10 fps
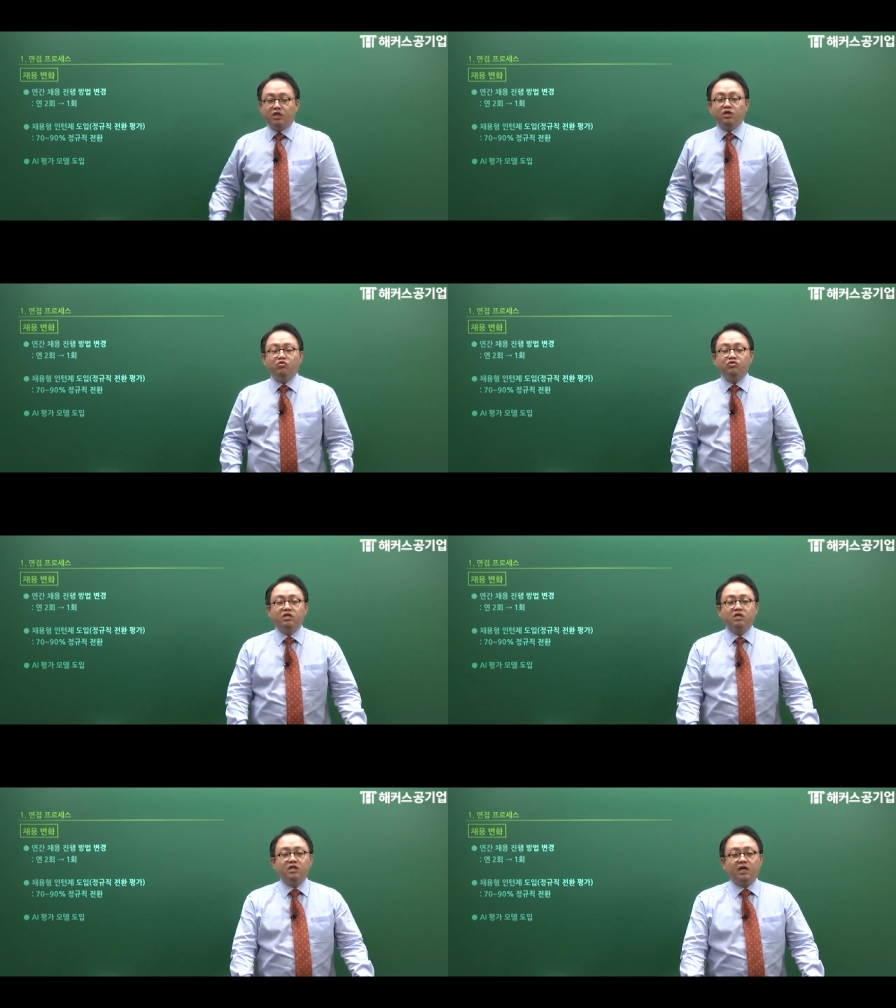
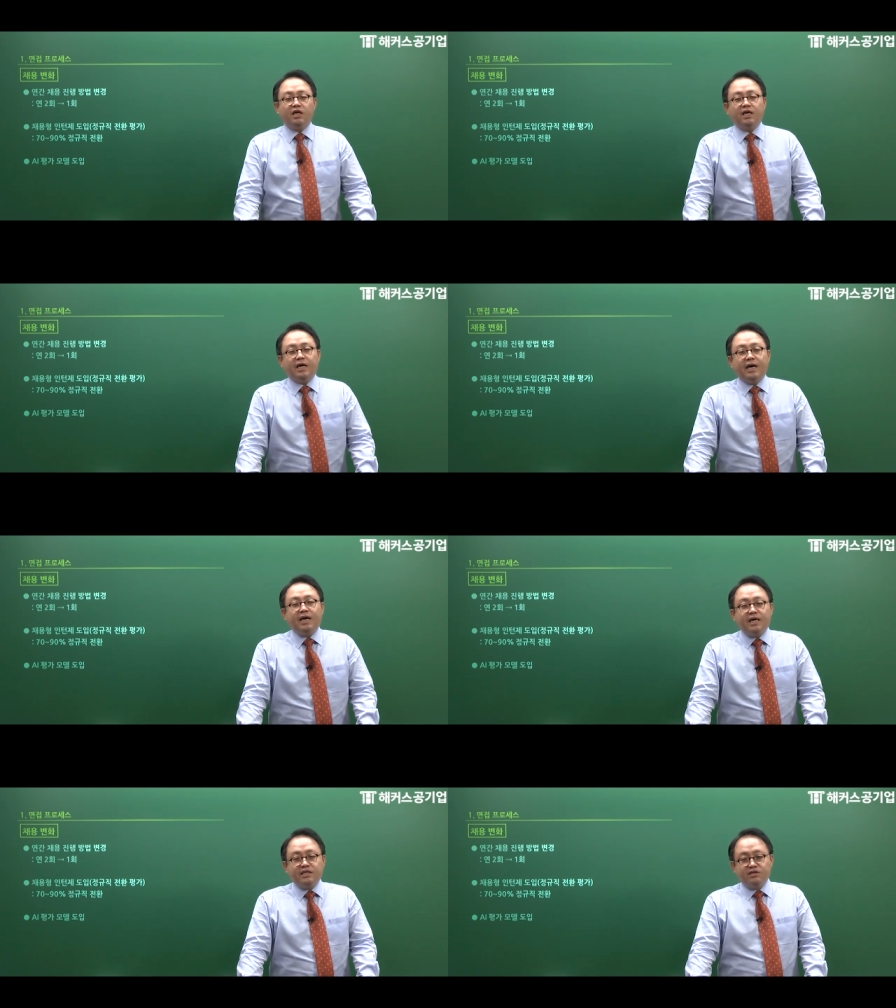인공지능이
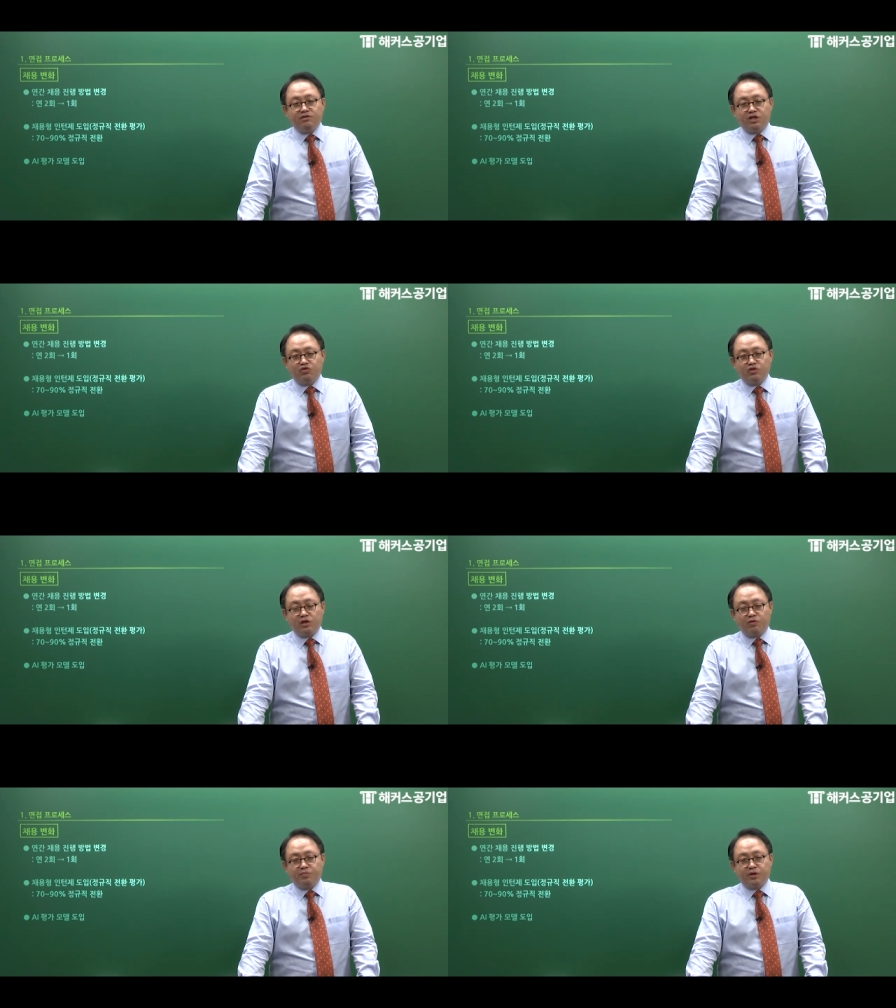알아서 기준
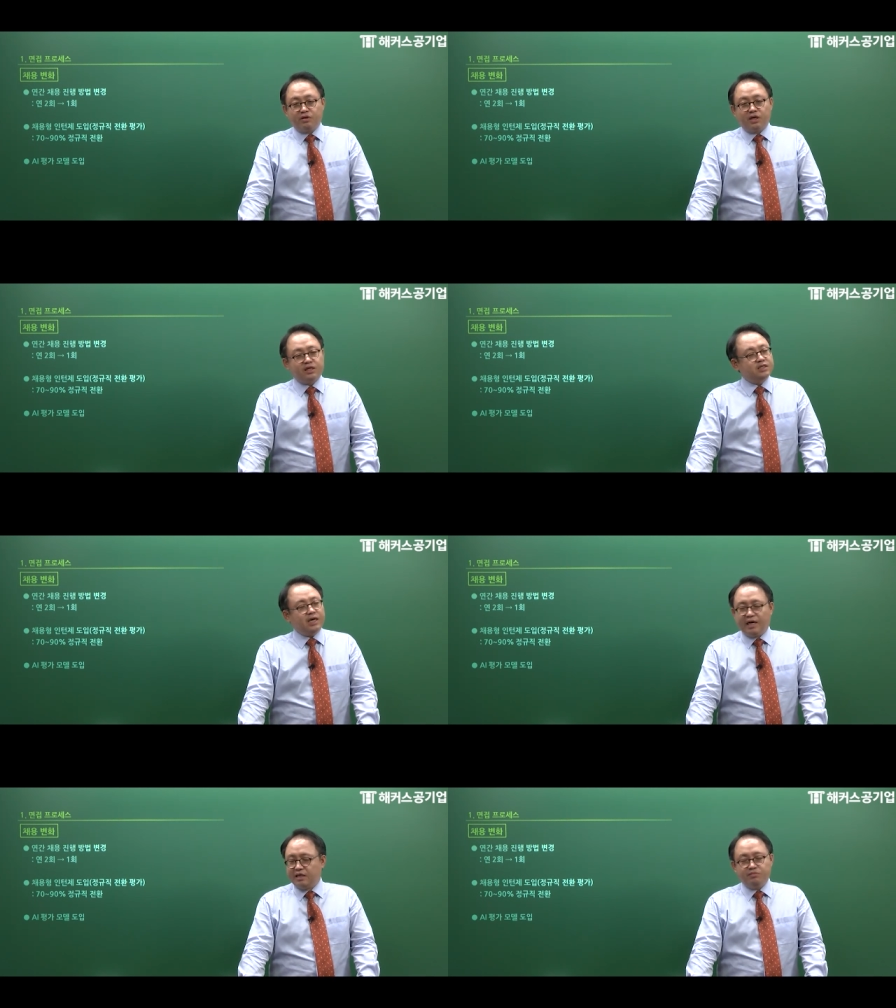잡고 평가하느냐?
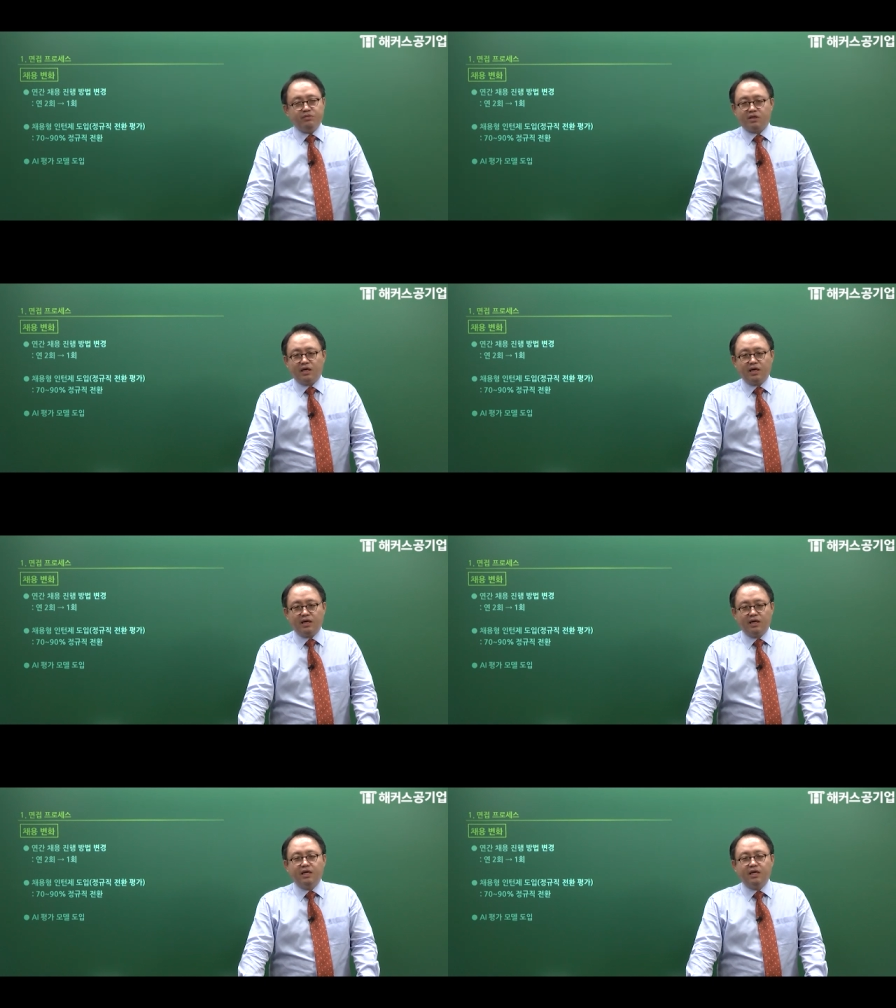아닙니다.